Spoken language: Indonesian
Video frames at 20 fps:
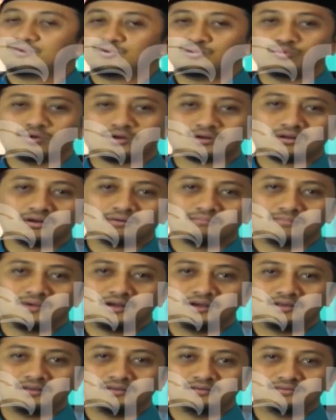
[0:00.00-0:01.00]

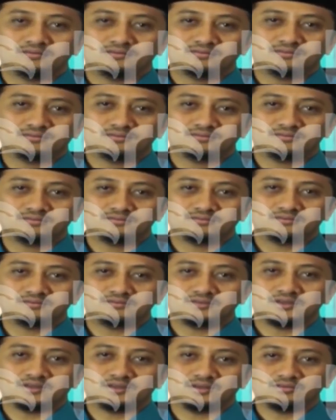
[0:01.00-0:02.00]
warahmat
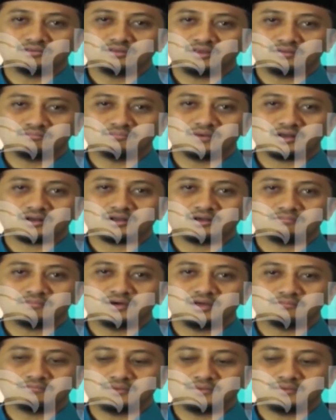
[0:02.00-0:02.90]
Dialah Allah yang marahman